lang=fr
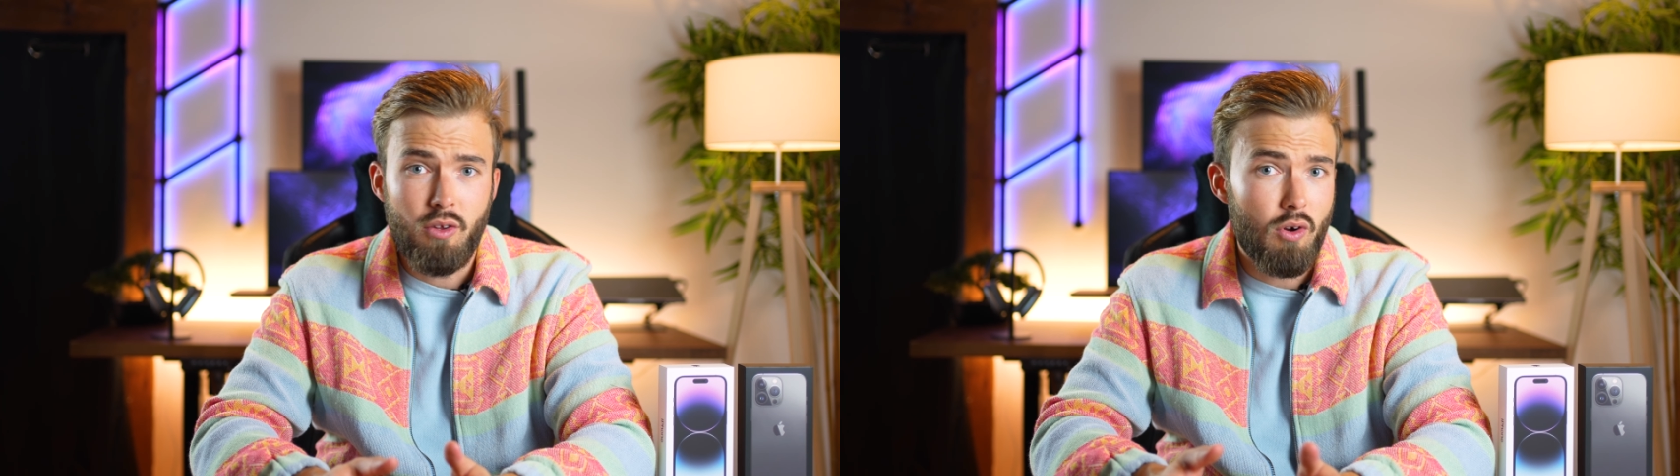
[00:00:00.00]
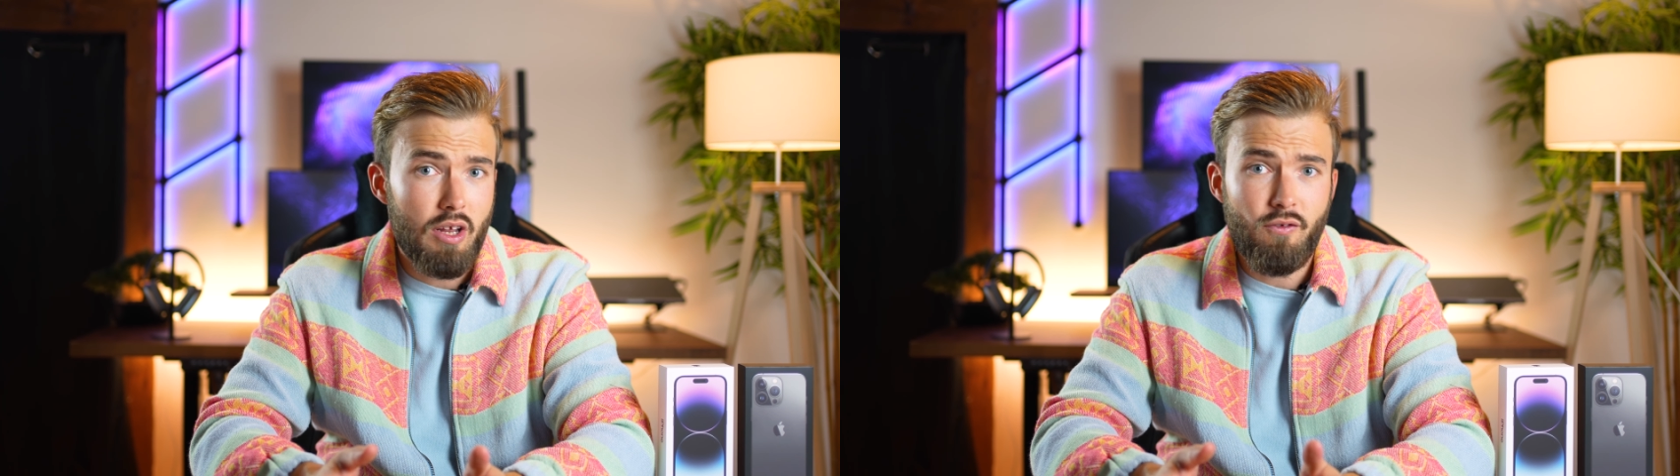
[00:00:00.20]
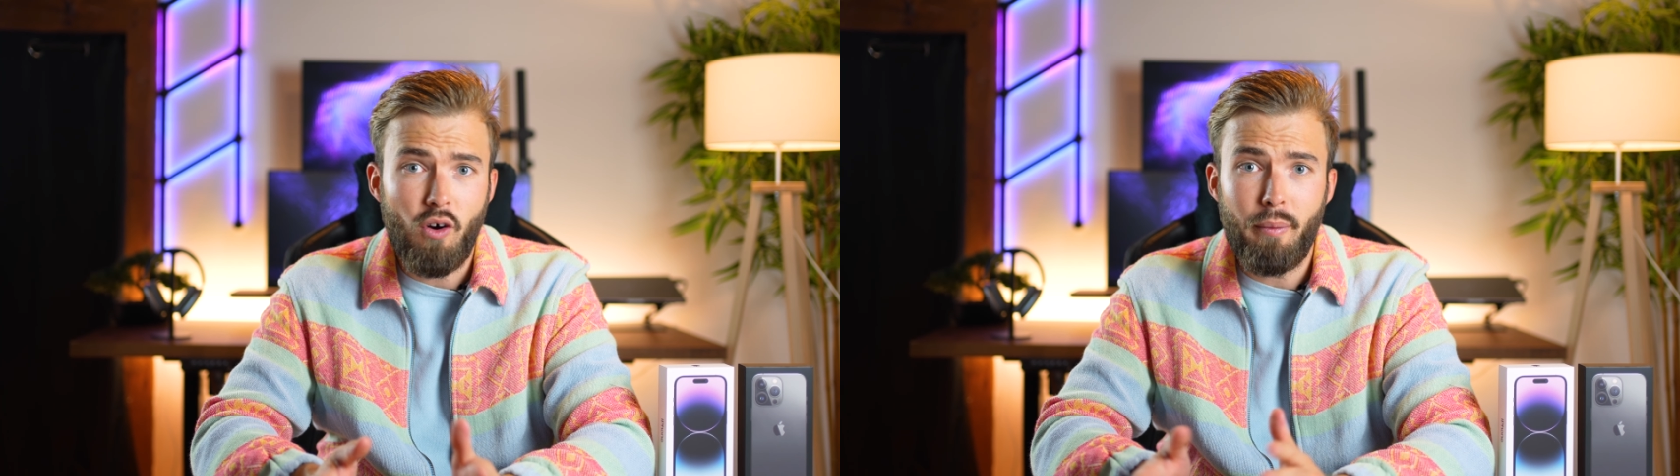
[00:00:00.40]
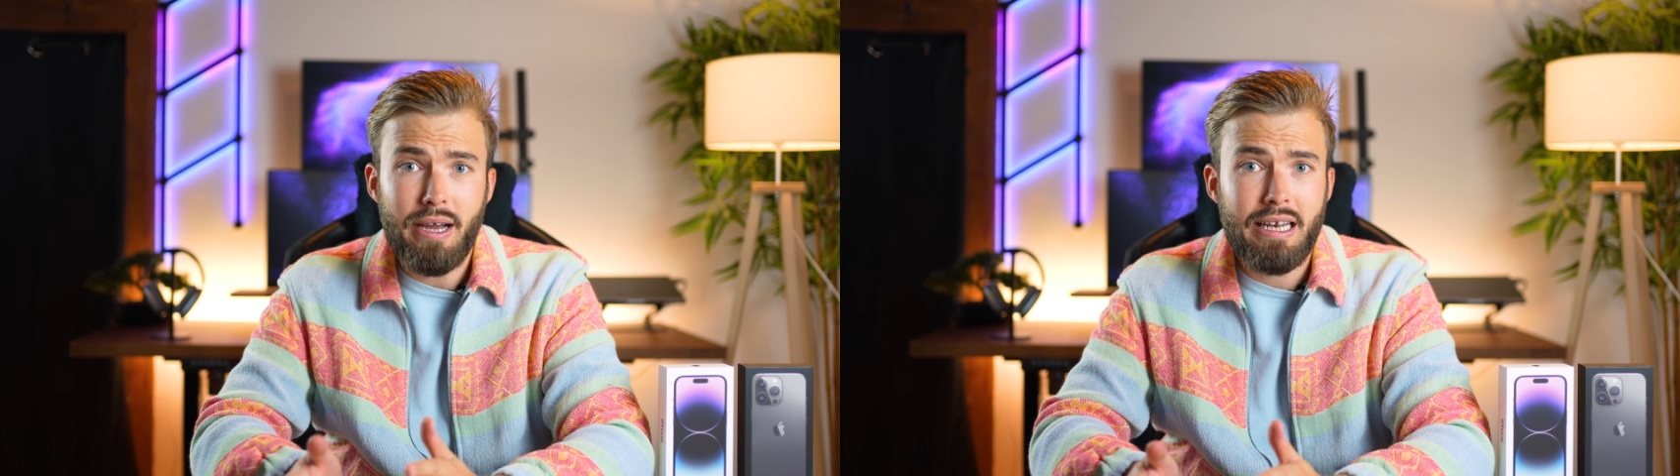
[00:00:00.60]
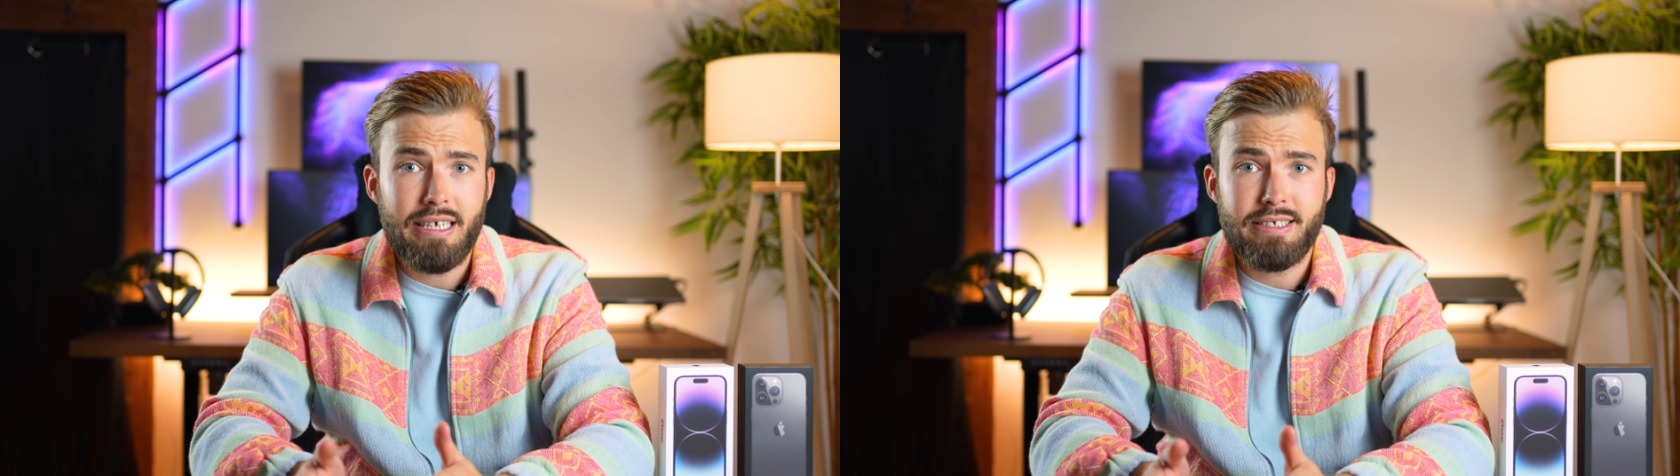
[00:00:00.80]
dans les
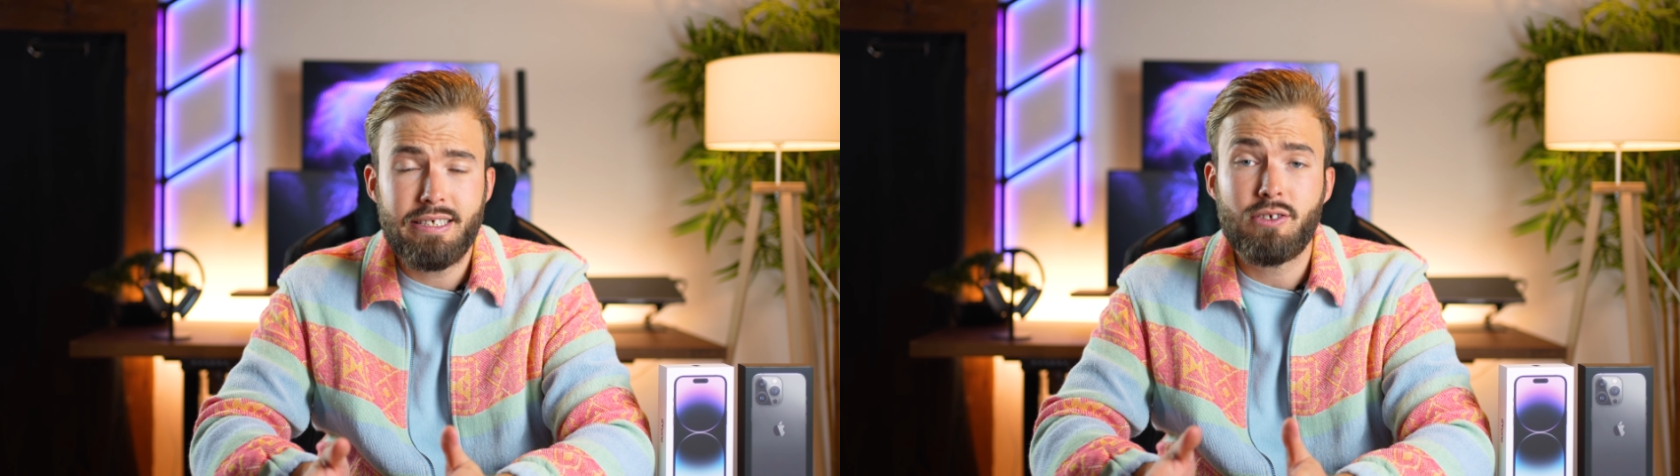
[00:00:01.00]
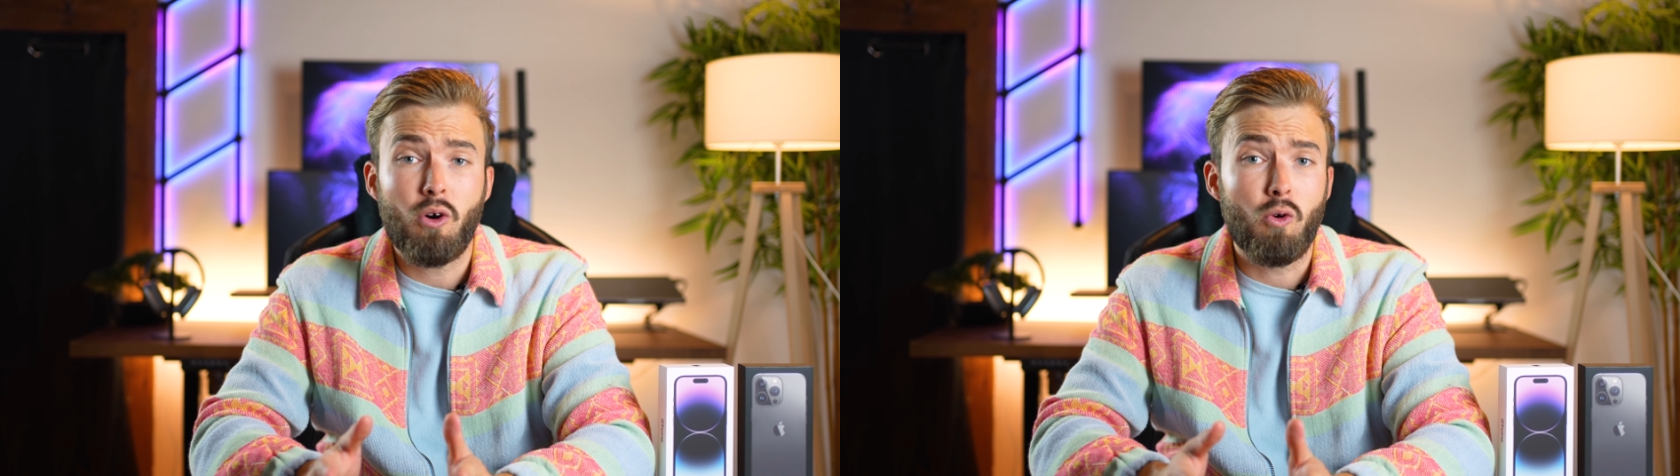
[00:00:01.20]
formats classiques